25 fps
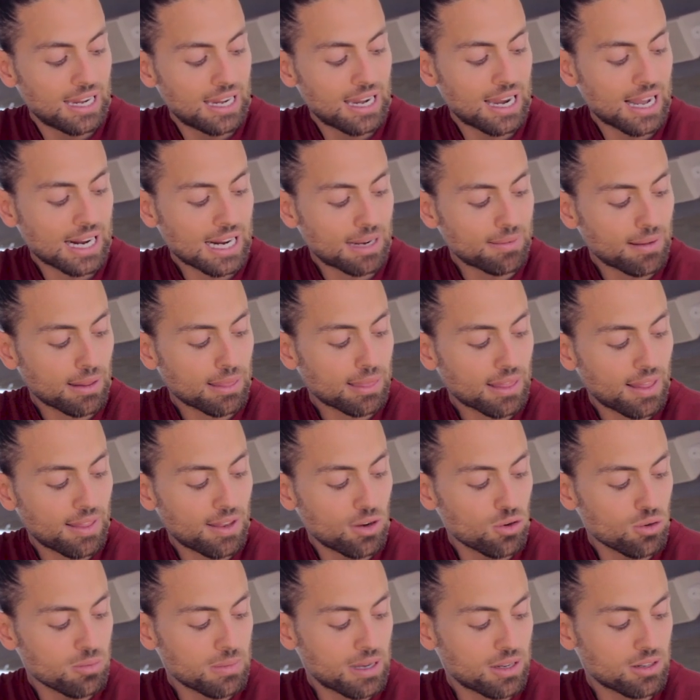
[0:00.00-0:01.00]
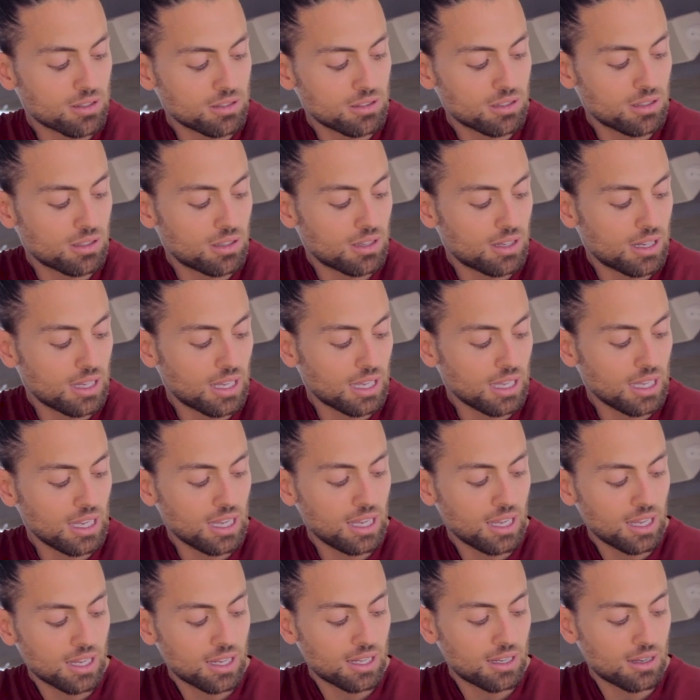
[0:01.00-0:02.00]
la cabeza del húmero
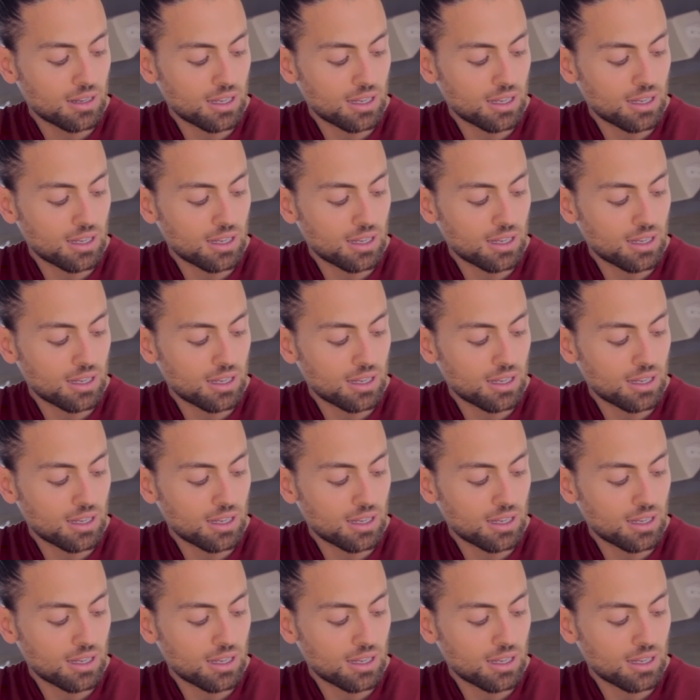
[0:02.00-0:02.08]
y